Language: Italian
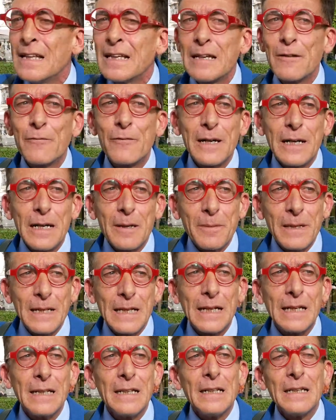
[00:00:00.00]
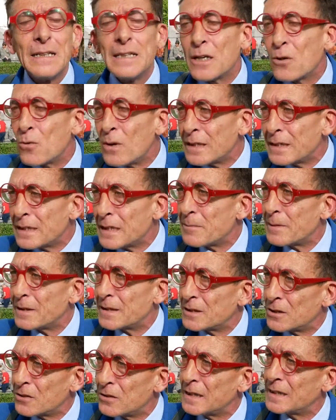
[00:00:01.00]
che fa capire di quante
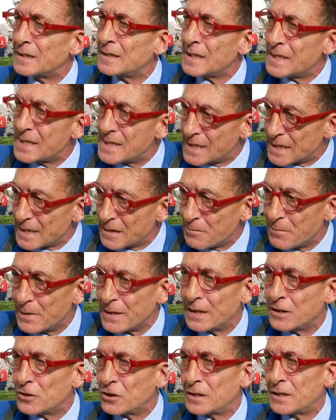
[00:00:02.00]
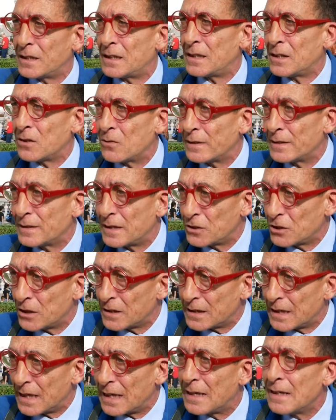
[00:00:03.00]
persone sensibili ci siano in questa
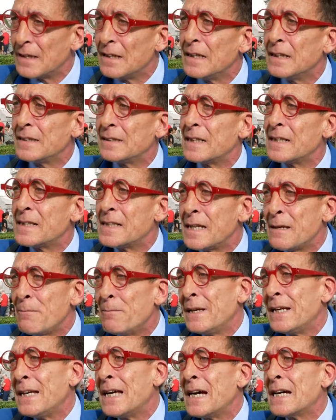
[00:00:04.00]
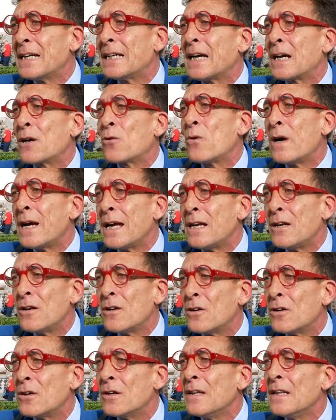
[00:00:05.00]
città, sensibili anche a
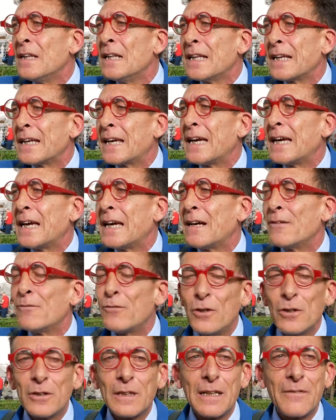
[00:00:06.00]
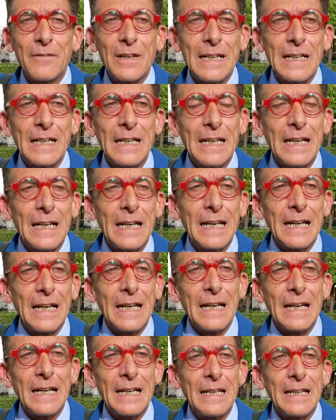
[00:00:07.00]
quello che a volte
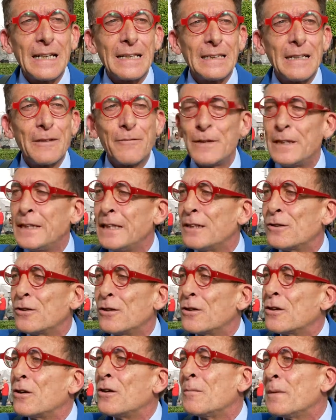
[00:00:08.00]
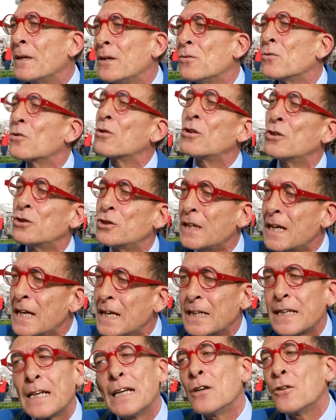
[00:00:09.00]
viene definito come un
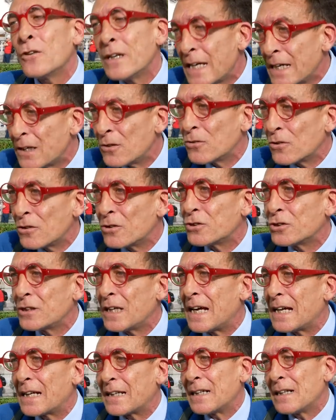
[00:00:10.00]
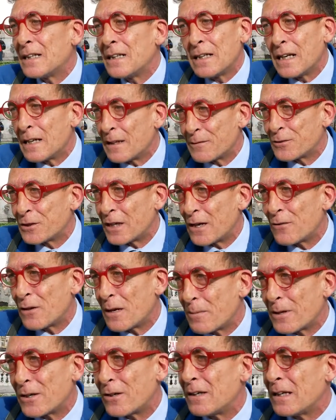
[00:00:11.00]
clochard che non era un clochard, c'è una
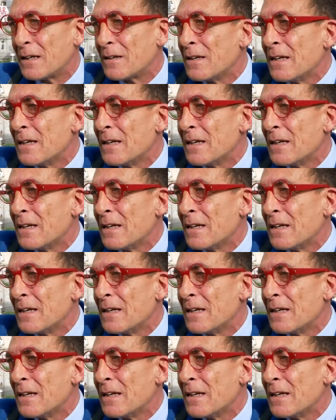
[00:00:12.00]
parola